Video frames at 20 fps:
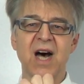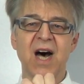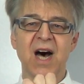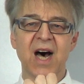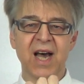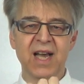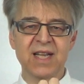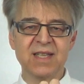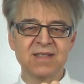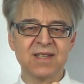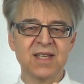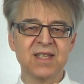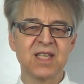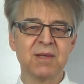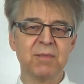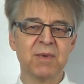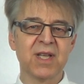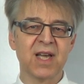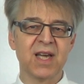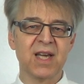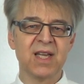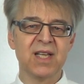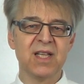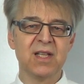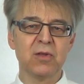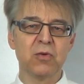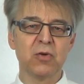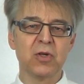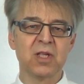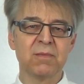1 cm
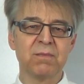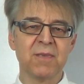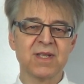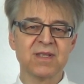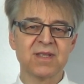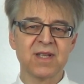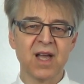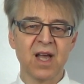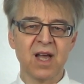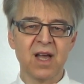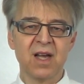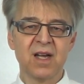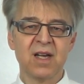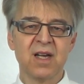Innendurchmesser,